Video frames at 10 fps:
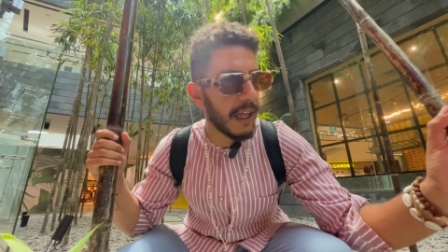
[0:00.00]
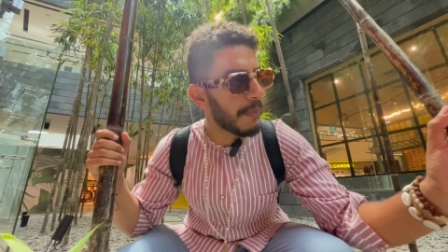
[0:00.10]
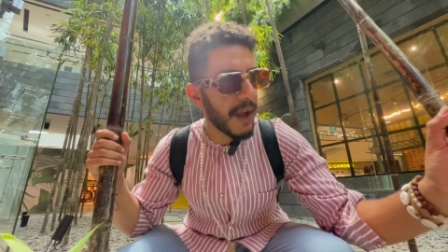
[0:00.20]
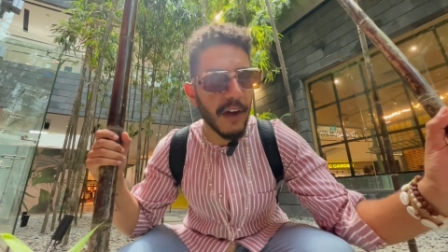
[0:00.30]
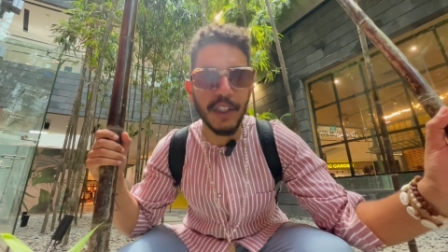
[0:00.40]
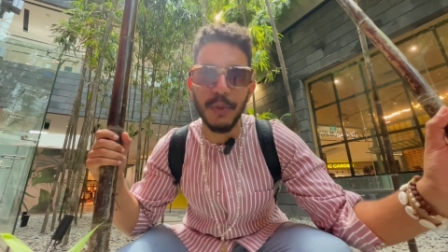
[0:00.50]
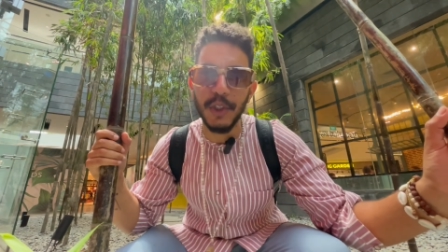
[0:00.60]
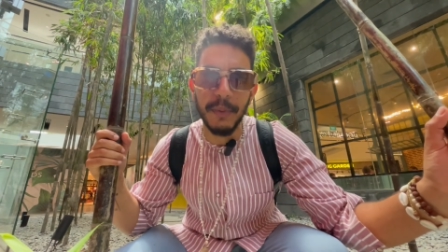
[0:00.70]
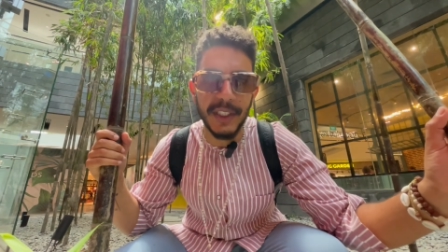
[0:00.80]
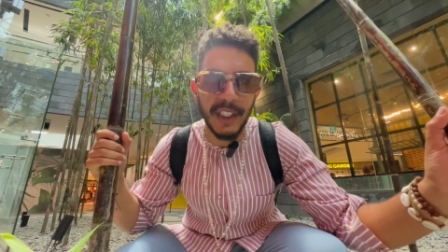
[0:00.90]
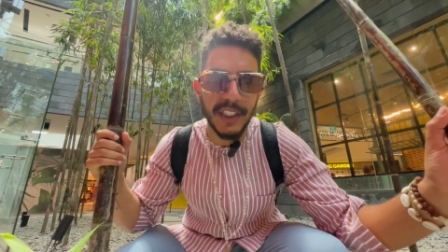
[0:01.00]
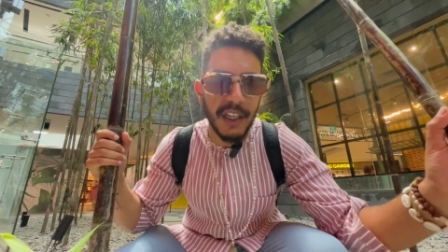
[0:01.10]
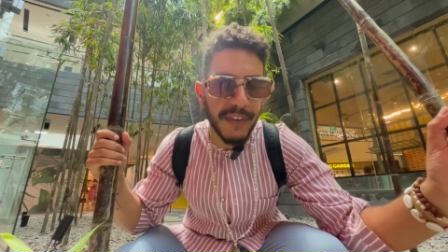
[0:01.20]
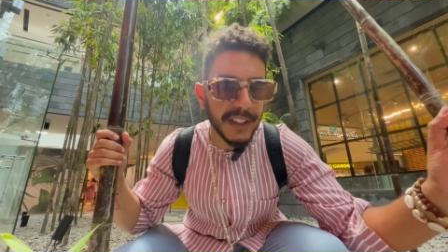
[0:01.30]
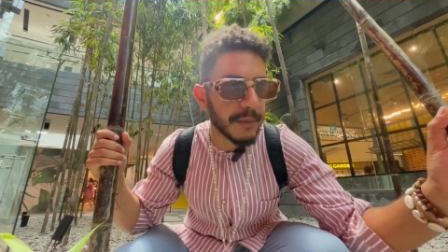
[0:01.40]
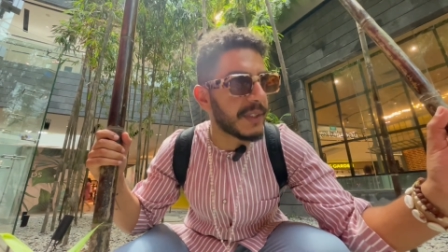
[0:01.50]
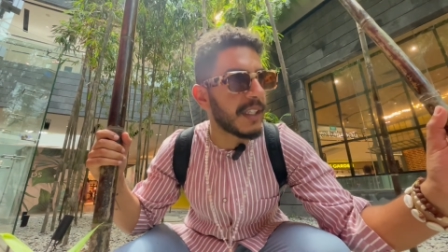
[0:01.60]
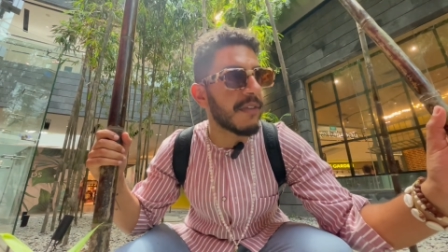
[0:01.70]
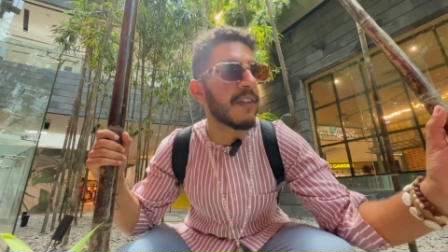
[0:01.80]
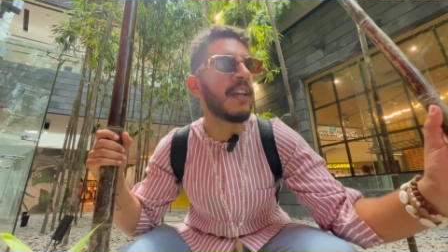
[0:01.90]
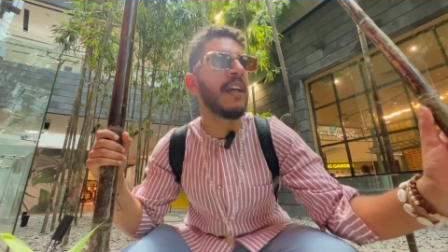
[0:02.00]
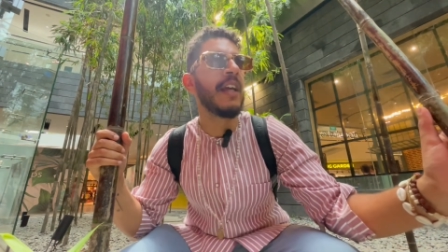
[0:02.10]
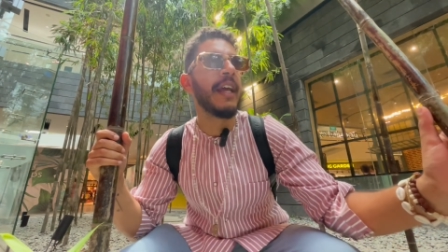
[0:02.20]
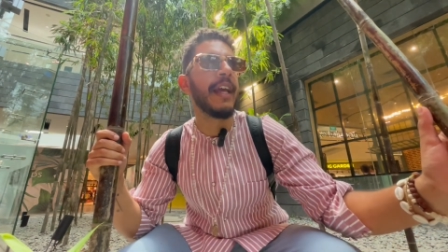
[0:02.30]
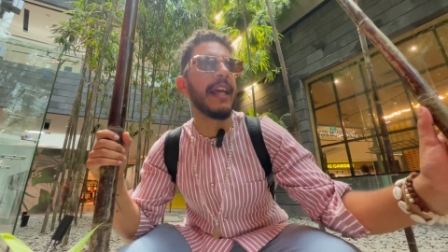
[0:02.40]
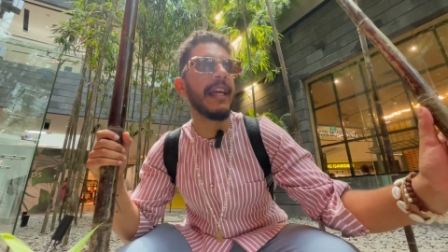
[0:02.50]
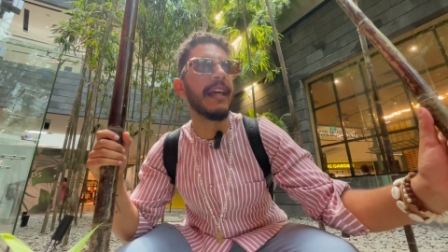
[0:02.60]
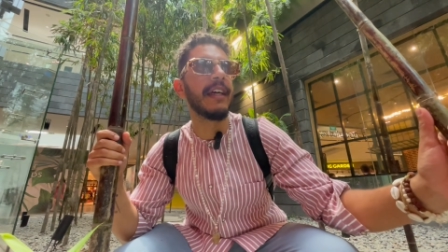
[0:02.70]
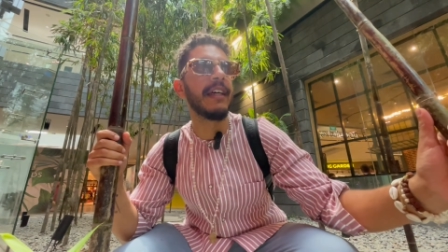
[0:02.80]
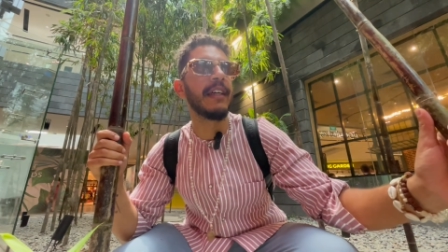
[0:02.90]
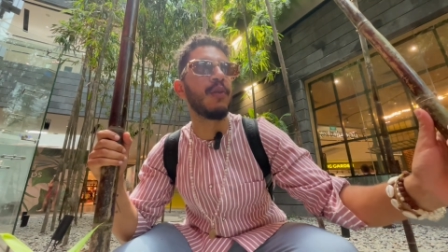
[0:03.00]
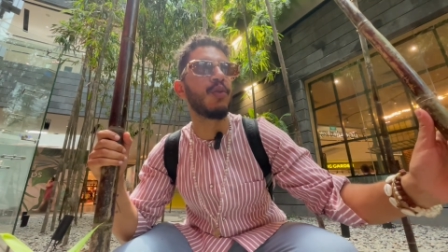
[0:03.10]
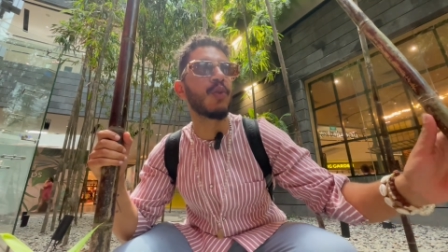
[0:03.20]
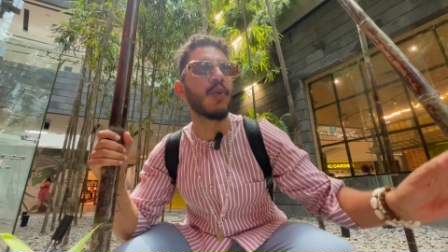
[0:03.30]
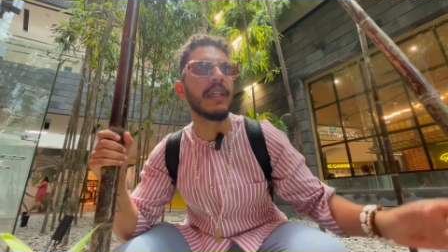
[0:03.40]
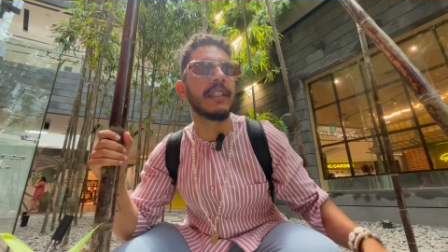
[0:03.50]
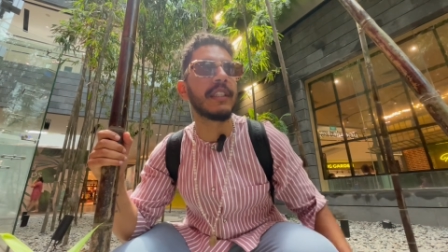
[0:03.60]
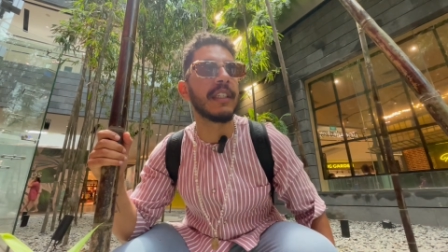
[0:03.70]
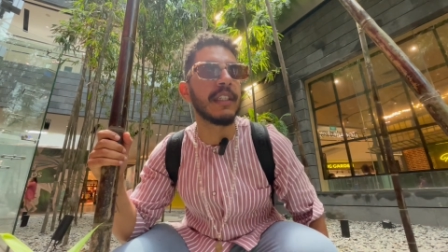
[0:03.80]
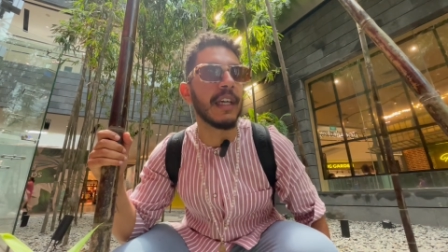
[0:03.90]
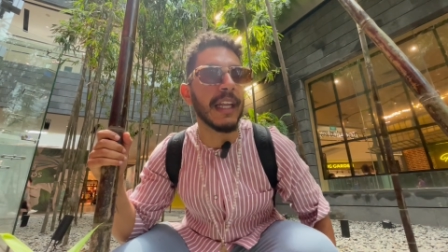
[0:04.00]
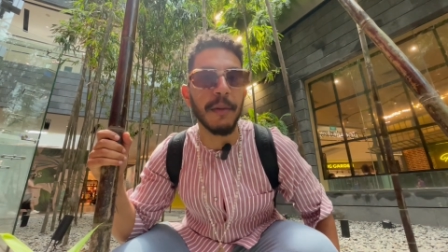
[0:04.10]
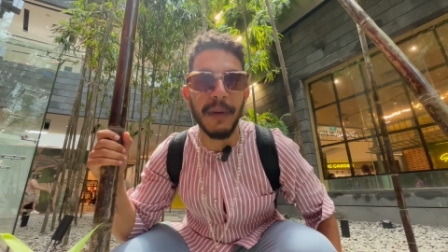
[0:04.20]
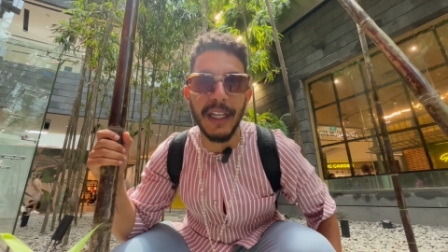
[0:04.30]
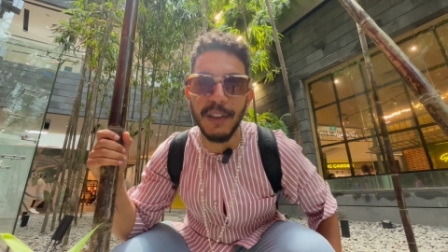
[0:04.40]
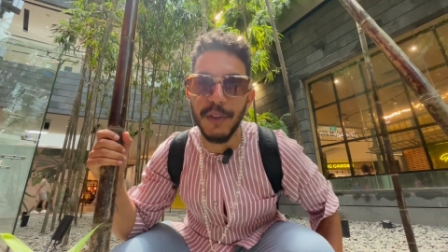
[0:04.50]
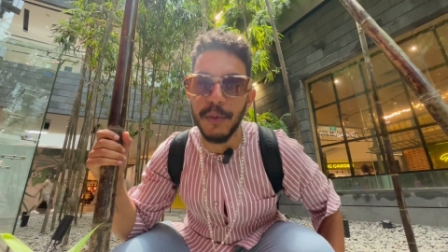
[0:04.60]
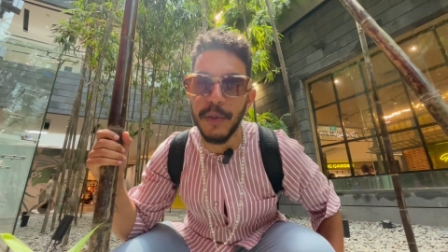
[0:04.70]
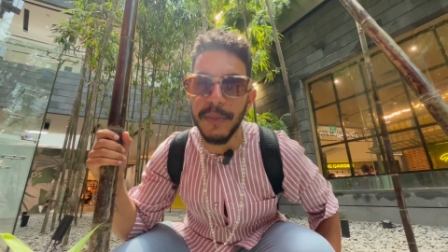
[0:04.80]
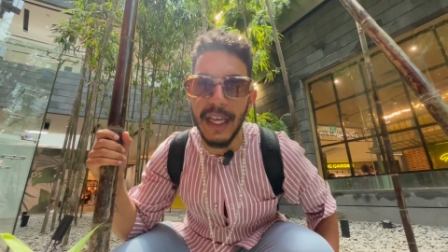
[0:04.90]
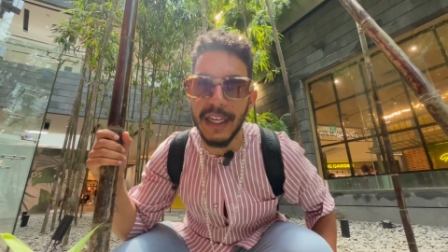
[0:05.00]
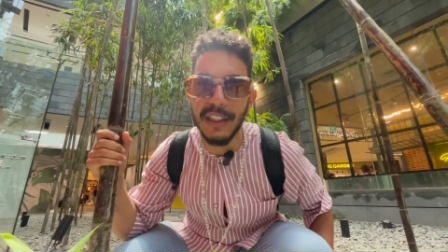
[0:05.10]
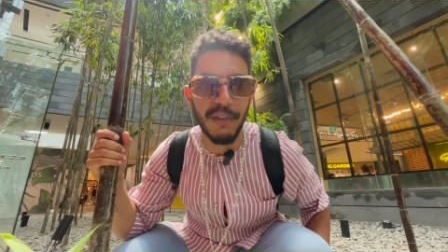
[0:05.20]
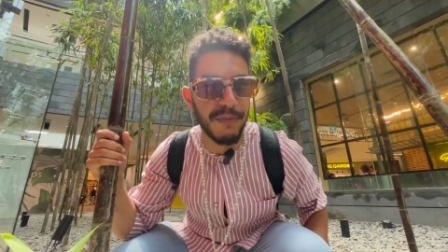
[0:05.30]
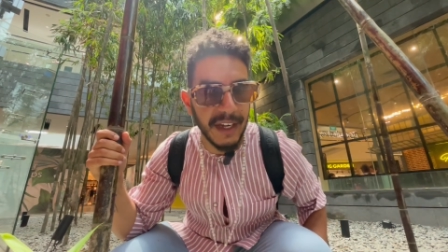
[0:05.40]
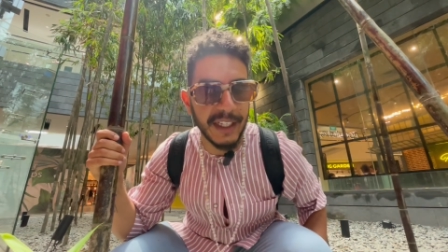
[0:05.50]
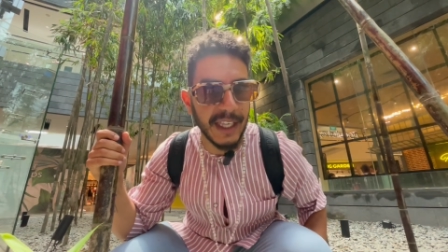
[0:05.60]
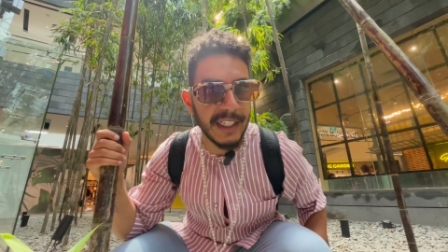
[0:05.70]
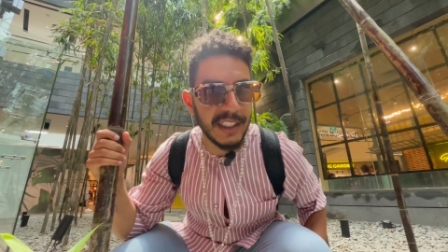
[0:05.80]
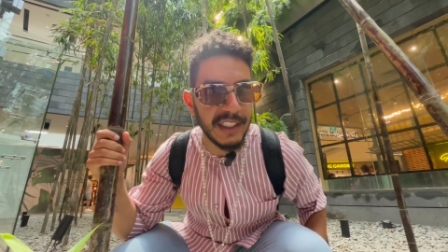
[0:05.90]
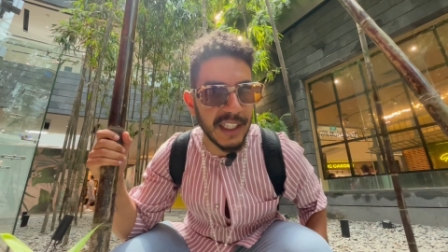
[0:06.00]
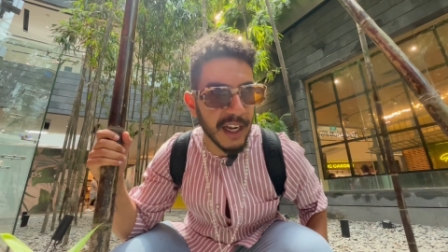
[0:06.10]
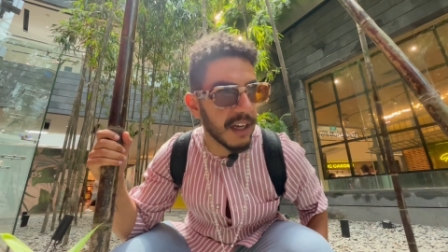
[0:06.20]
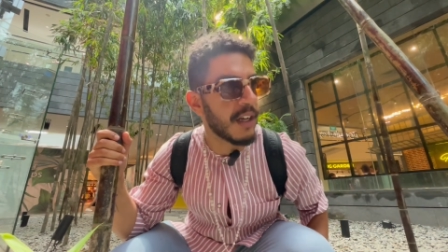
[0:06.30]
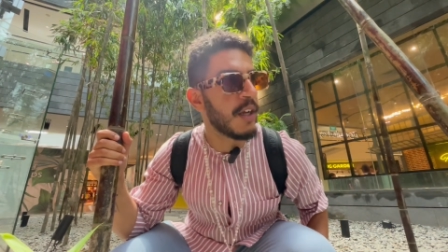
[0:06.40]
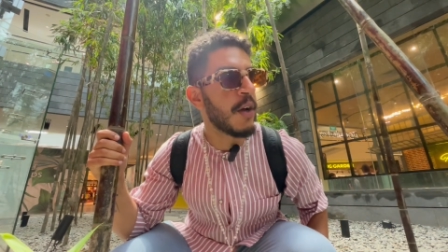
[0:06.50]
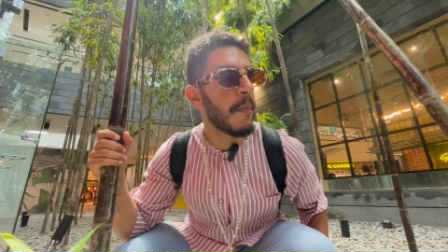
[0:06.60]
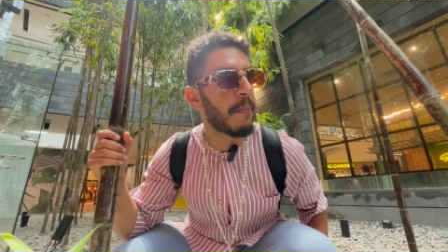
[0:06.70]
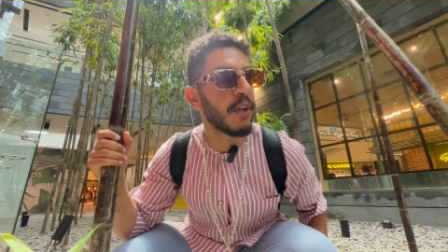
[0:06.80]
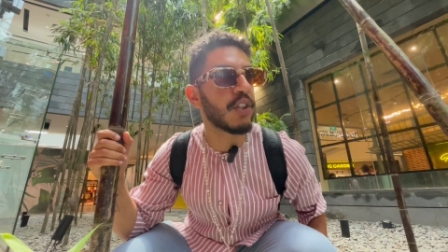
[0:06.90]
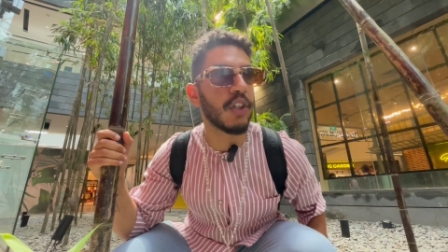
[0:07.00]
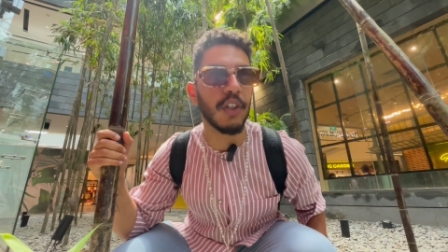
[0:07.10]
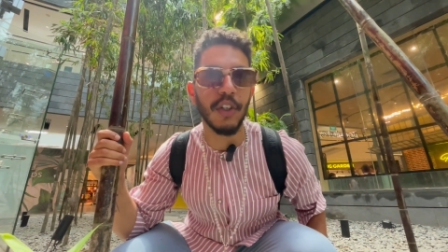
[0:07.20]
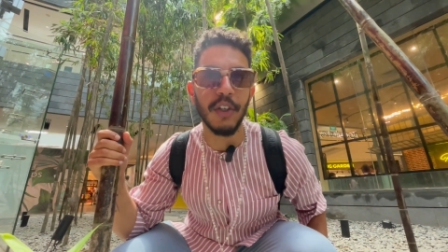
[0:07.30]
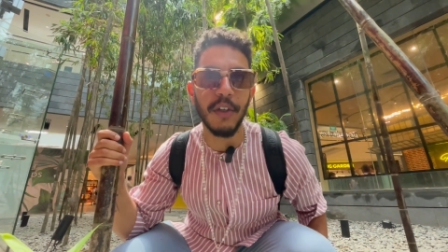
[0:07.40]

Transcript: ابي اونست ويز ما كنتش تنثق في راسي بزاف اي دوكو euh, قلت هذه آه، المره هادي فاش بغيت نبدا قلت فاكيت غادي نديرها بوندون